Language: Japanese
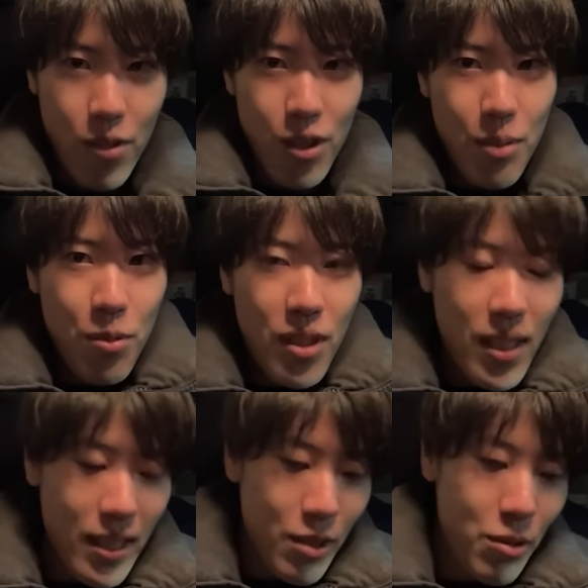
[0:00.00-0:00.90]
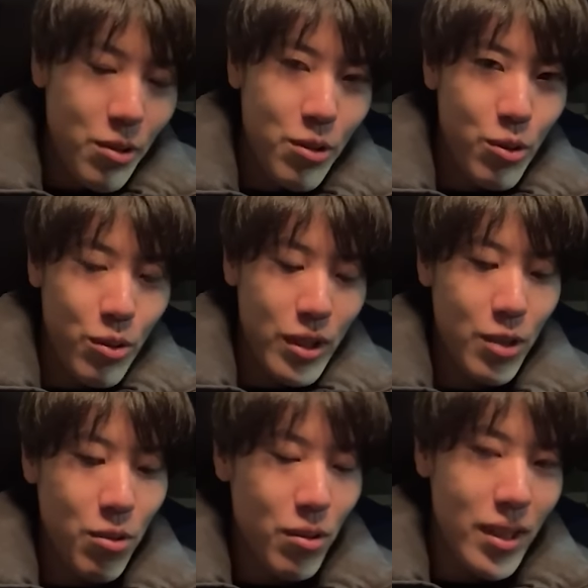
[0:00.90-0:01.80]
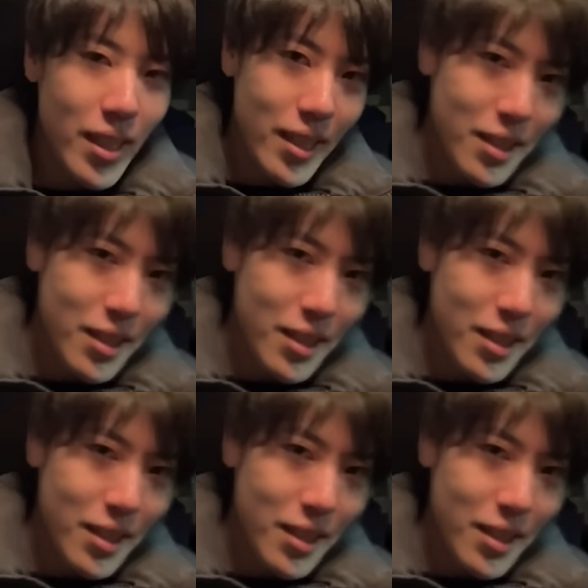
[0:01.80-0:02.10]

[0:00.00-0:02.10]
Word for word: 自分でね、いろいろちょっと、いろいろなんかや